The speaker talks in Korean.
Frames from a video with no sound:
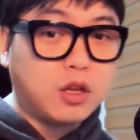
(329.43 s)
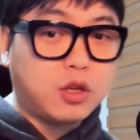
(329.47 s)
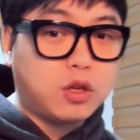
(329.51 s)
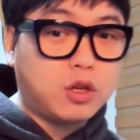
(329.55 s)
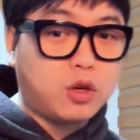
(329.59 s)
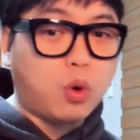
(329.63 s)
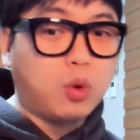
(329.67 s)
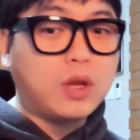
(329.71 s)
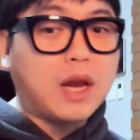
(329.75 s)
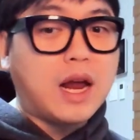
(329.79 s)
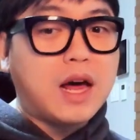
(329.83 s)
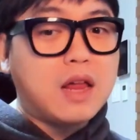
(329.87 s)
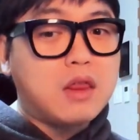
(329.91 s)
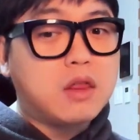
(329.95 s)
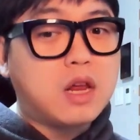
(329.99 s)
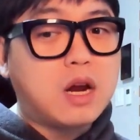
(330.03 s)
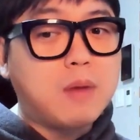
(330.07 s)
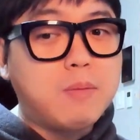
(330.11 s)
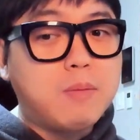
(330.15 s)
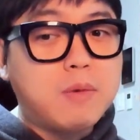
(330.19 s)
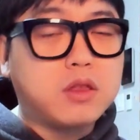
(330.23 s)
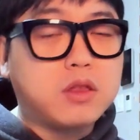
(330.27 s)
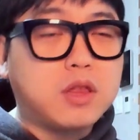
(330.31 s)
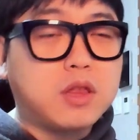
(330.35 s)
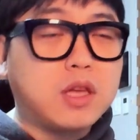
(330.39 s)
결혼을 한
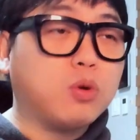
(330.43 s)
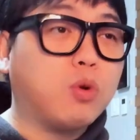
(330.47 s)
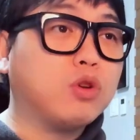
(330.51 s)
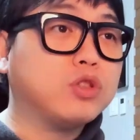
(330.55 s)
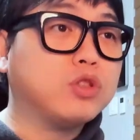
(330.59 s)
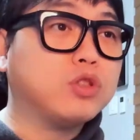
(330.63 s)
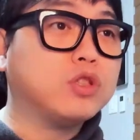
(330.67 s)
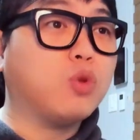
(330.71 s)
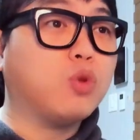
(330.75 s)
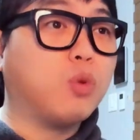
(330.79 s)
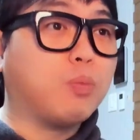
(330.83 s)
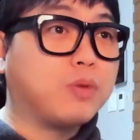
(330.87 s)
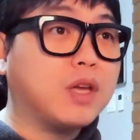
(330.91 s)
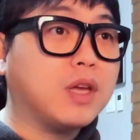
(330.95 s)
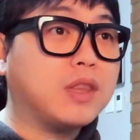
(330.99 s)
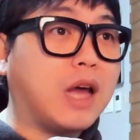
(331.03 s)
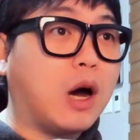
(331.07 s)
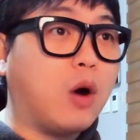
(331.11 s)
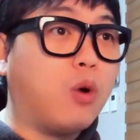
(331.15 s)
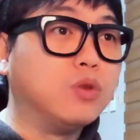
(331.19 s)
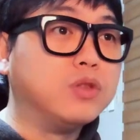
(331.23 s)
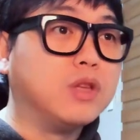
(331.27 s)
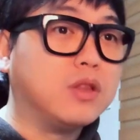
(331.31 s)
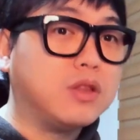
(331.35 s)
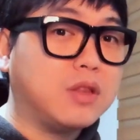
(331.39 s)
사람의 스탯이 훨씬 높게
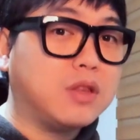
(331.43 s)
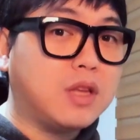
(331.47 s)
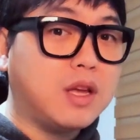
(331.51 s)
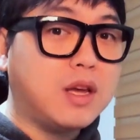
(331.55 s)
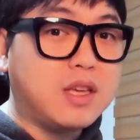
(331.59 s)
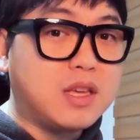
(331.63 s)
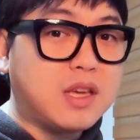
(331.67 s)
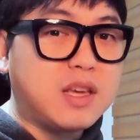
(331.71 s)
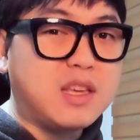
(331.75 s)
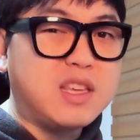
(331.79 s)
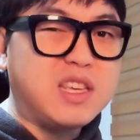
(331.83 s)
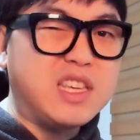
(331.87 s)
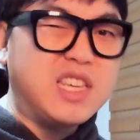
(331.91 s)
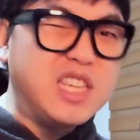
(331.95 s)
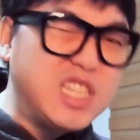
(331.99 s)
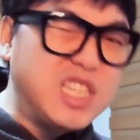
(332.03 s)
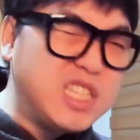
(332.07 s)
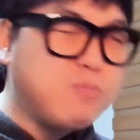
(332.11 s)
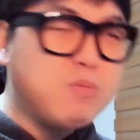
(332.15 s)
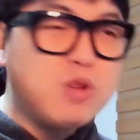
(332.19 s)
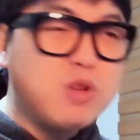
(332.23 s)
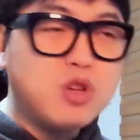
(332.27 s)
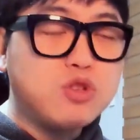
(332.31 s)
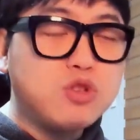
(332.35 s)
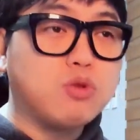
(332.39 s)
나오는데 이게
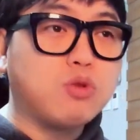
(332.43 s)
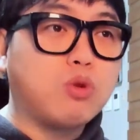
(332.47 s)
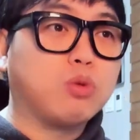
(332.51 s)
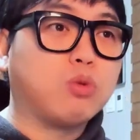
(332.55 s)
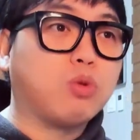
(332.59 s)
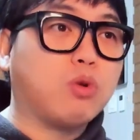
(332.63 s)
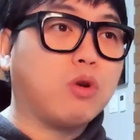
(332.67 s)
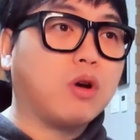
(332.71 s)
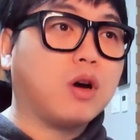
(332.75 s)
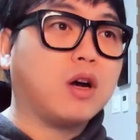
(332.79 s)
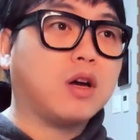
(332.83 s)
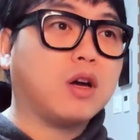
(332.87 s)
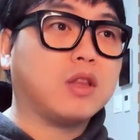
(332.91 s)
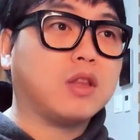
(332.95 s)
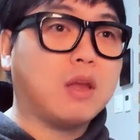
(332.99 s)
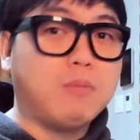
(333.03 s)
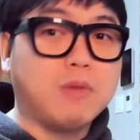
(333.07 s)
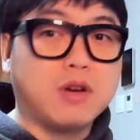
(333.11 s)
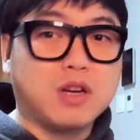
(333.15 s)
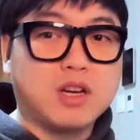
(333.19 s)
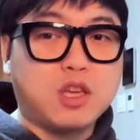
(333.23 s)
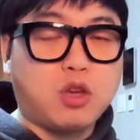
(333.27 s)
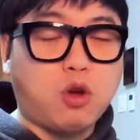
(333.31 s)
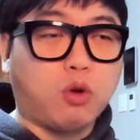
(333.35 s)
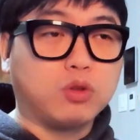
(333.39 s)
20년 전으로 돌아가게
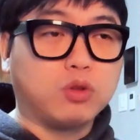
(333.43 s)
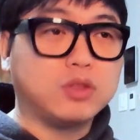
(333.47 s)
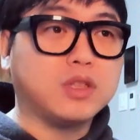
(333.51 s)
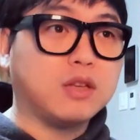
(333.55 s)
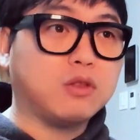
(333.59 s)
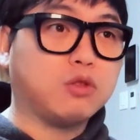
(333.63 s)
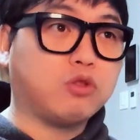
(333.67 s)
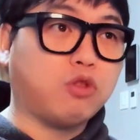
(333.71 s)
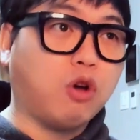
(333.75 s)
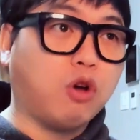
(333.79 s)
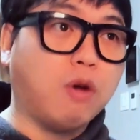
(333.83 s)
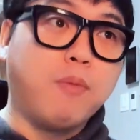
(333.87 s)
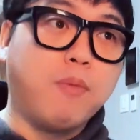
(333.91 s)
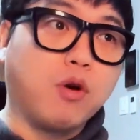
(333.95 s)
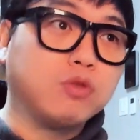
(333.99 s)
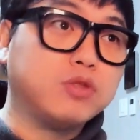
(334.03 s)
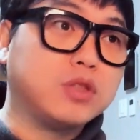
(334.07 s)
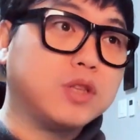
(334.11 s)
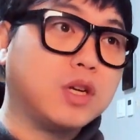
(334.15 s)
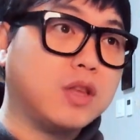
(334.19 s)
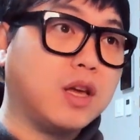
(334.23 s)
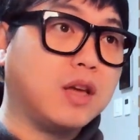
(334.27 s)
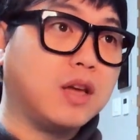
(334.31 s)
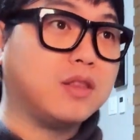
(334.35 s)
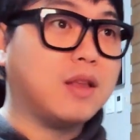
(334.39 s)
되면 그 격차가 더
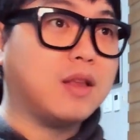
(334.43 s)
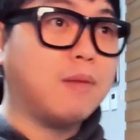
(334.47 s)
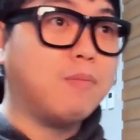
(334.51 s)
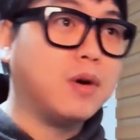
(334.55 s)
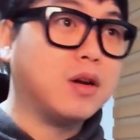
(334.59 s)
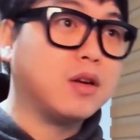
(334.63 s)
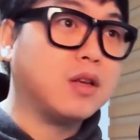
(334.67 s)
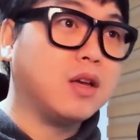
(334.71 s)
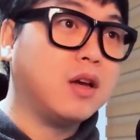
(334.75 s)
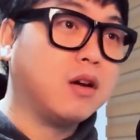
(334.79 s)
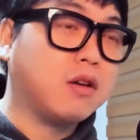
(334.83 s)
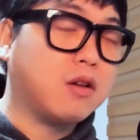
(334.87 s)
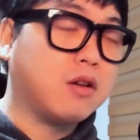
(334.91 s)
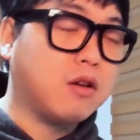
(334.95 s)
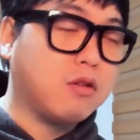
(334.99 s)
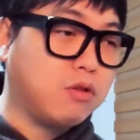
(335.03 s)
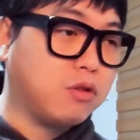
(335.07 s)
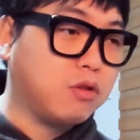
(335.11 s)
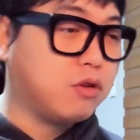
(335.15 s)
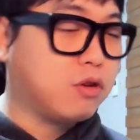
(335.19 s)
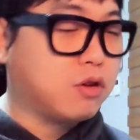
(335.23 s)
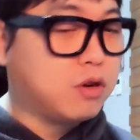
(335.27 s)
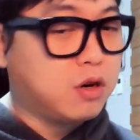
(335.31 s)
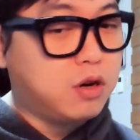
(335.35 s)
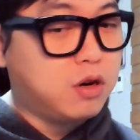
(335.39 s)
벌어지게 돼 있단 말이야.
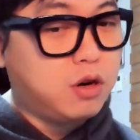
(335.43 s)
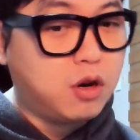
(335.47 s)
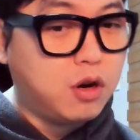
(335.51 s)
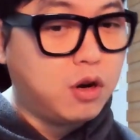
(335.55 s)
그래서 이거를